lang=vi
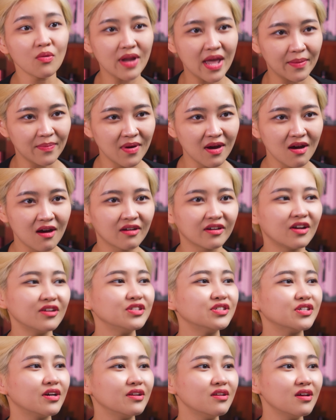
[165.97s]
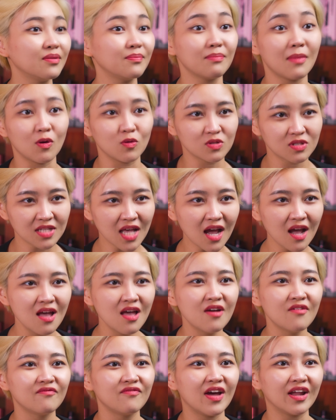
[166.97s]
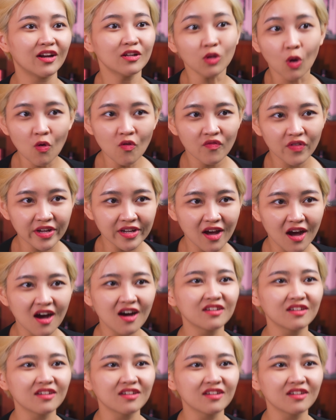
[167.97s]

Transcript: tốt đẹp hơn nó trở nên màu sắc và nó thú vị